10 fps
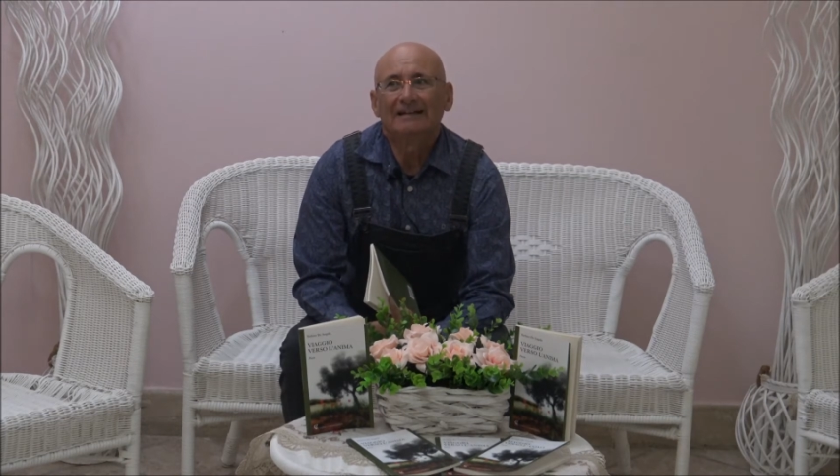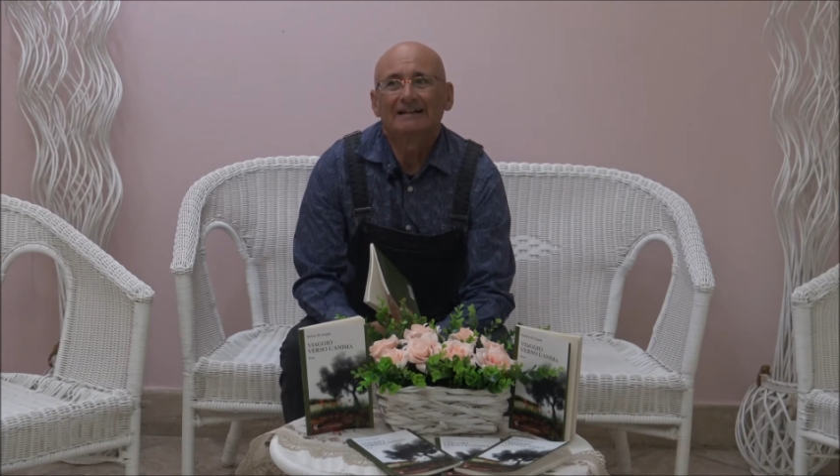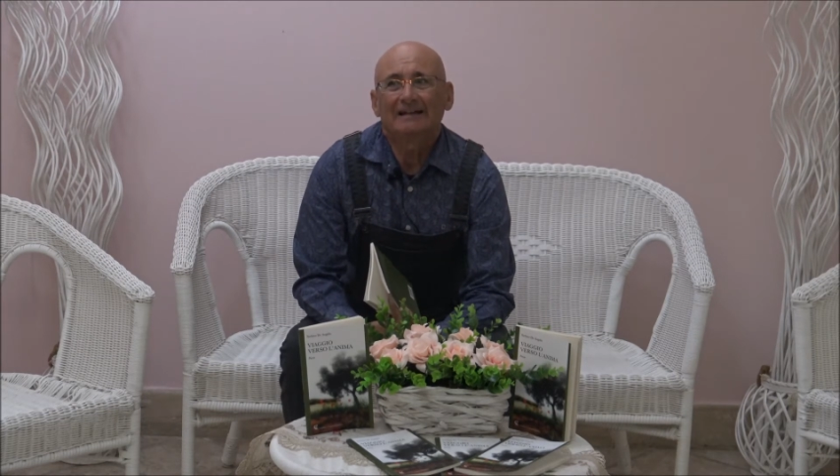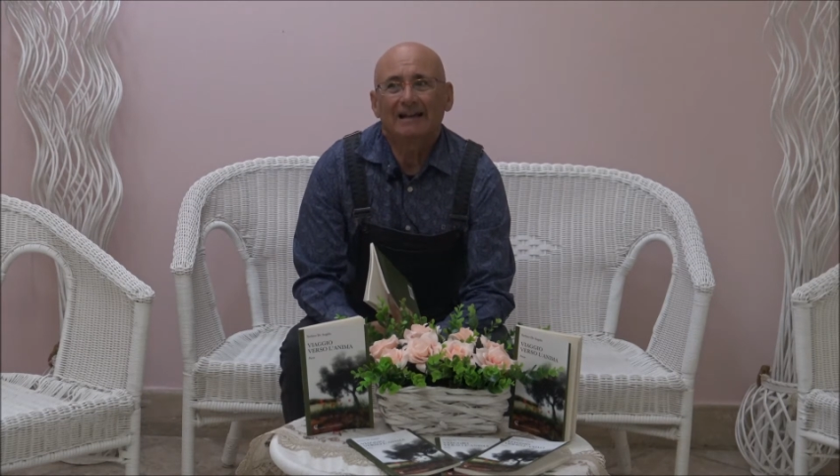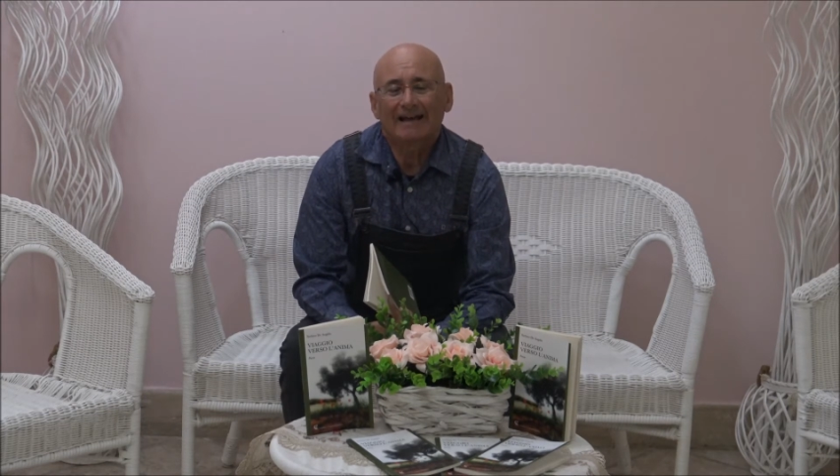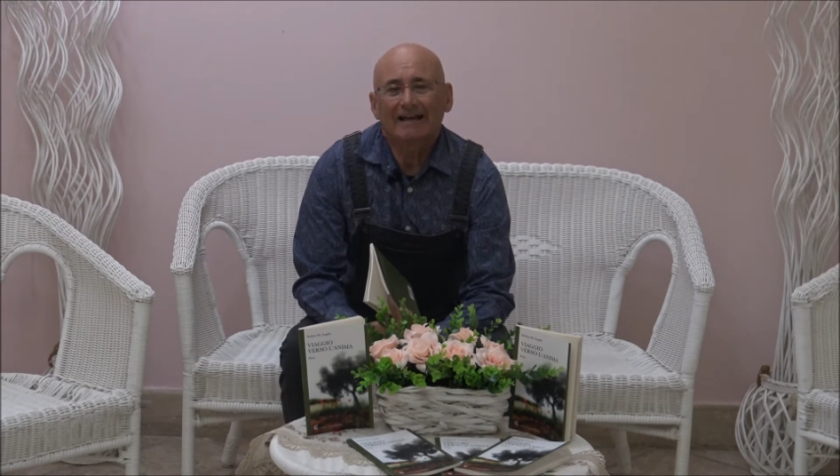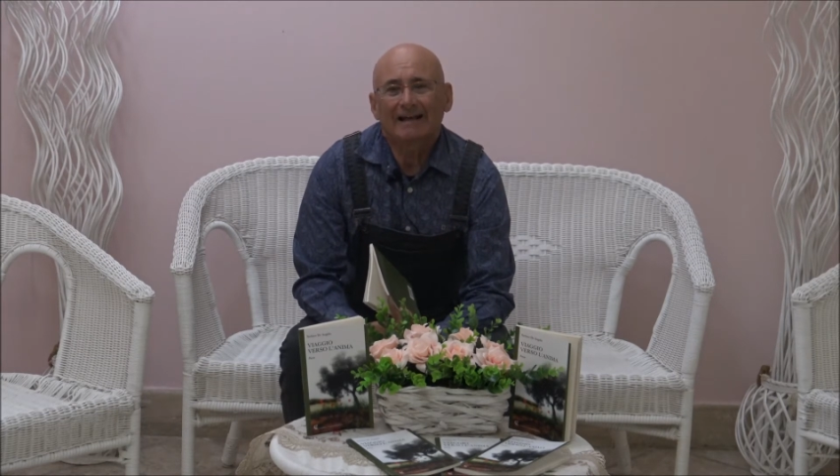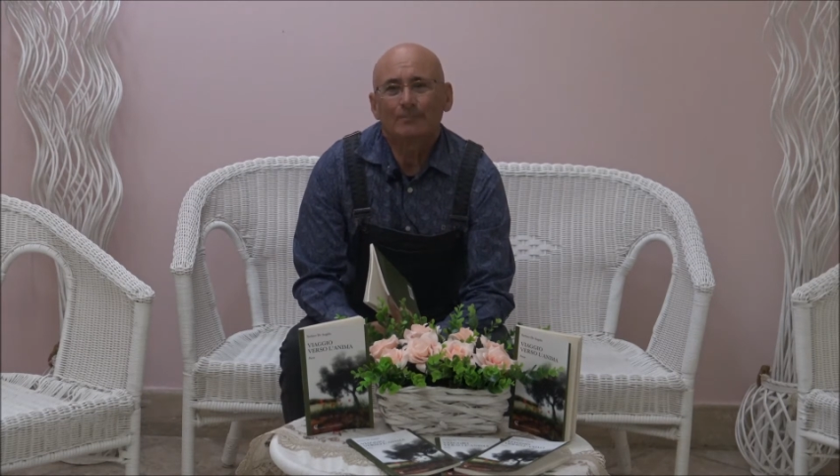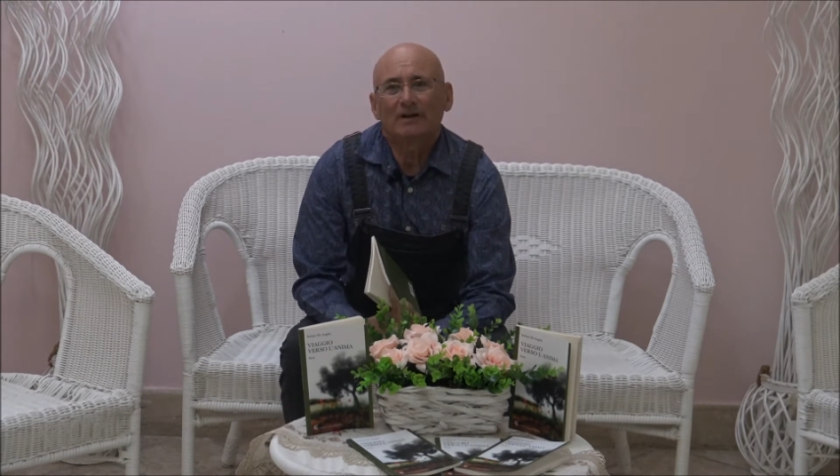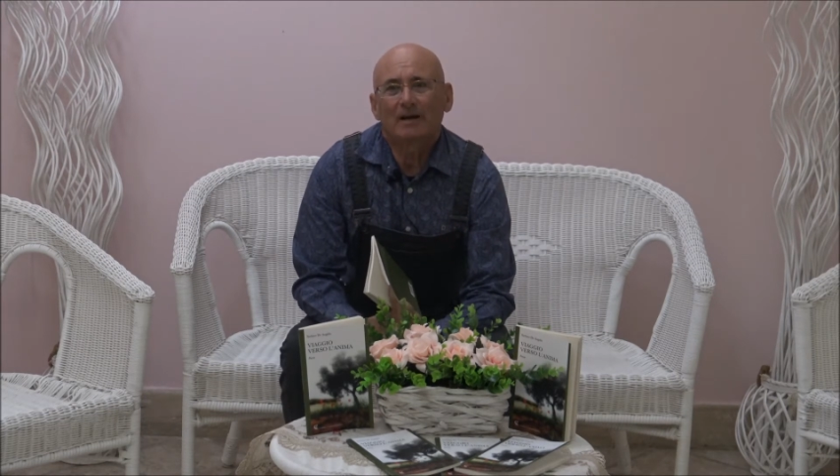e la
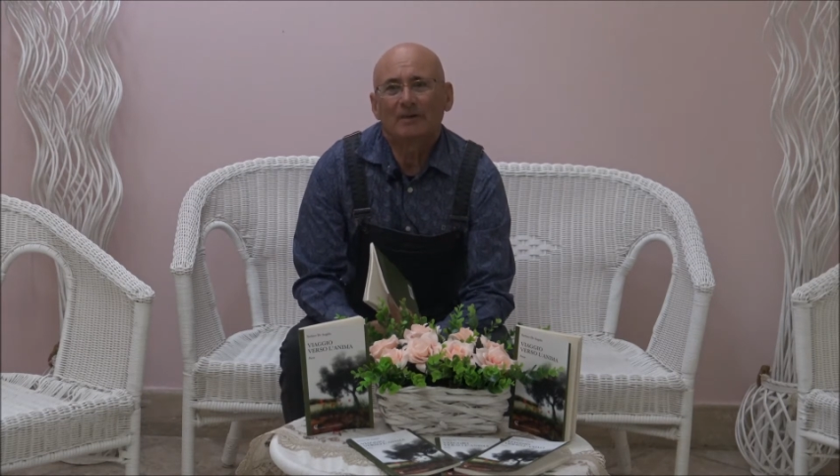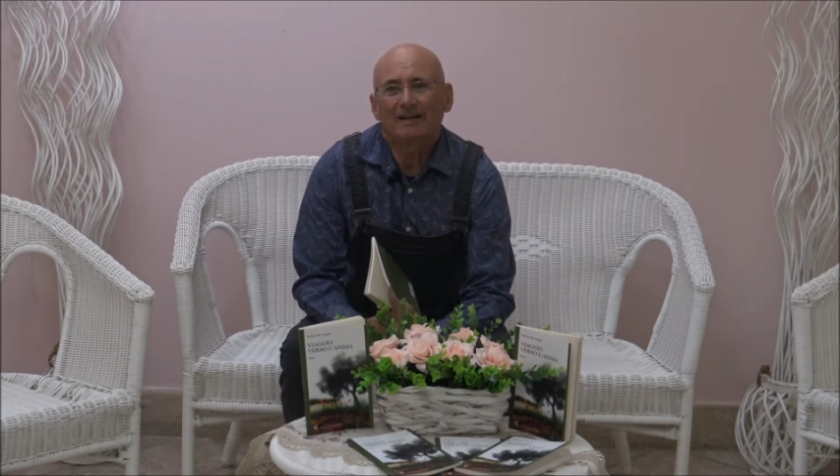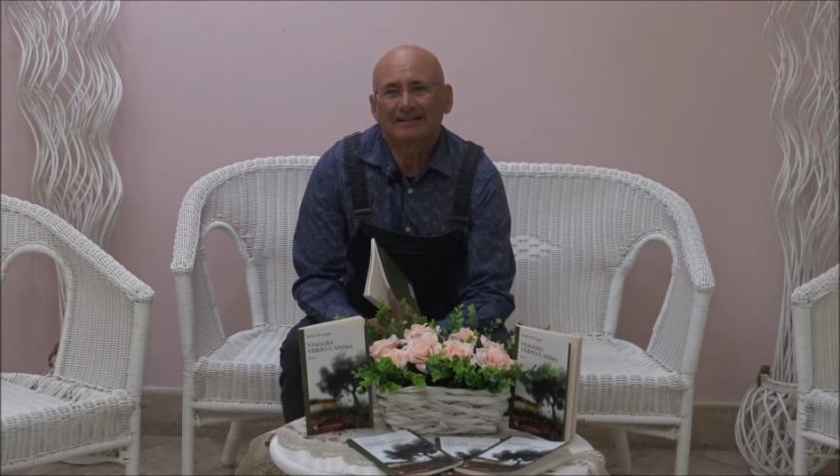Calabria mi ha